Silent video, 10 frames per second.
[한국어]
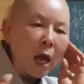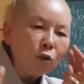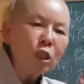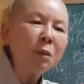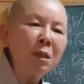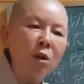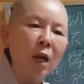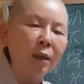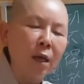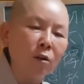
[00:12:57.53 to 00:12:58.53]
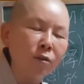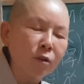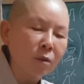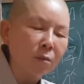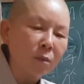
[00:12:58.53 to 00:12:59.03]
태골심이 일어난다는
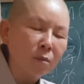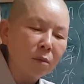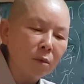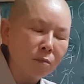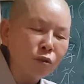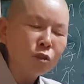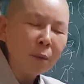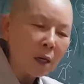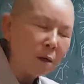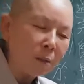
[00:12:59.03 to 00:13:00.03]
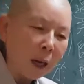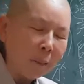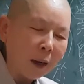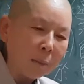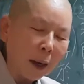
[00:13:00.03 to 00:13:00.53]
것은 무슨 말을
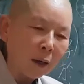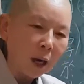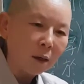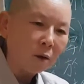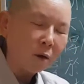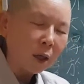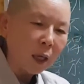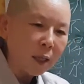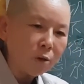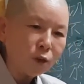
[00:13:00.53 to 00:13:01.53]
말, 말을 하는 걸까?